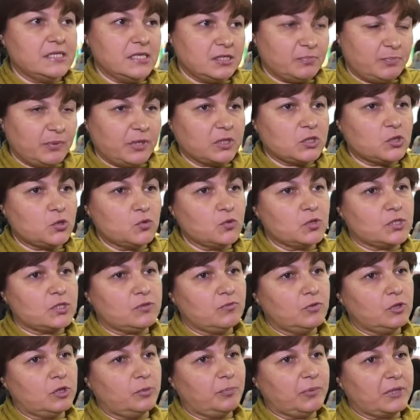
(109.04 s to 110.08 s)
здесь
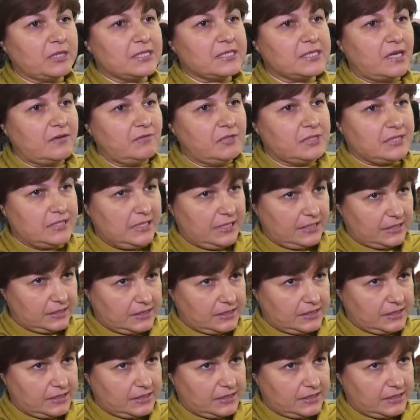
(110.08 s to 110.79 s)
присутствуют и представители